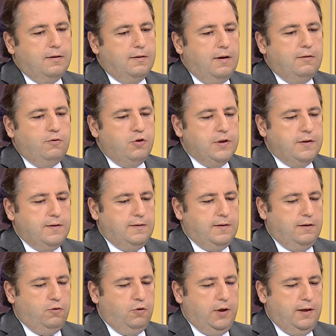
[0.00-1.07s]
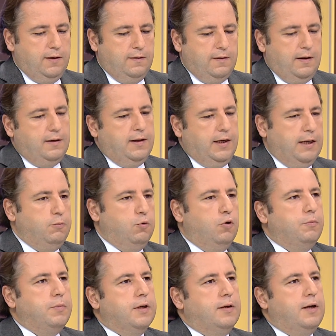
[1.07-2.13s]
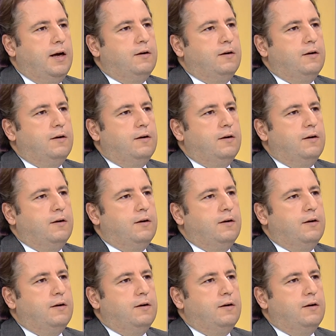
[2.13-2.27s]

az önce siz de söylediniz zaten 2011'de